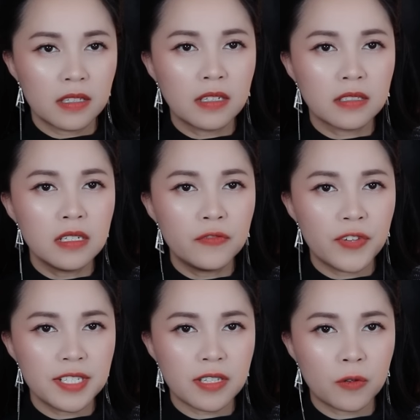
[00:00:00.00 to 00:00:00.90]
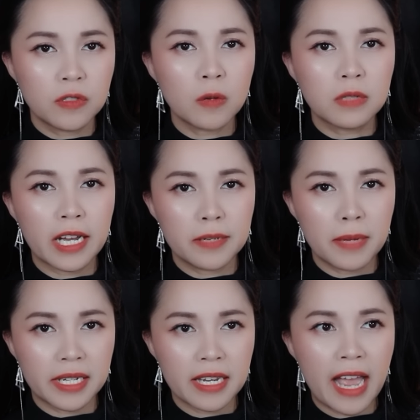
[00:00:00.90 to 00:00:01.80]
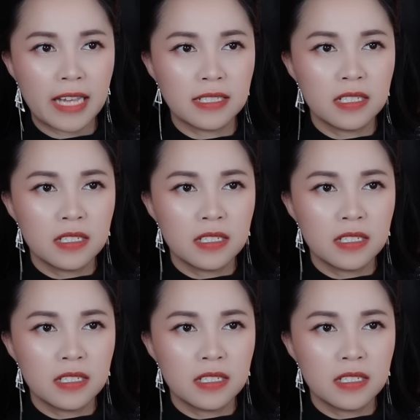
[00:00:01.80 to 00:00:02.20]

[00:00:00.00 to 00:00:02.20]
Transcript: Tân đứng phía sau gốc cây bạch đàn,